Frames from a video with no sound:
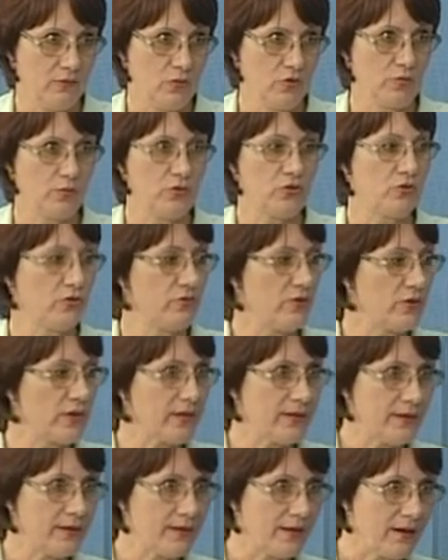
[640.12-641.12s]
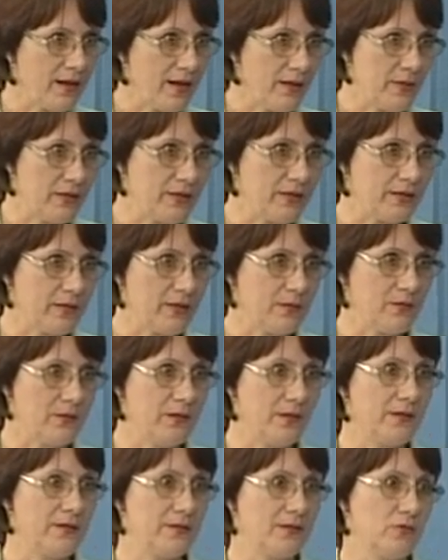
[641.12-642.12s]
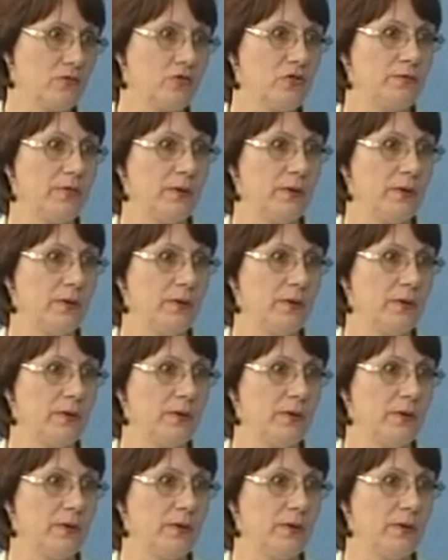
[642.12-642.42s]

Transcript: может быть, что у него какая-то грамота там есть, тот же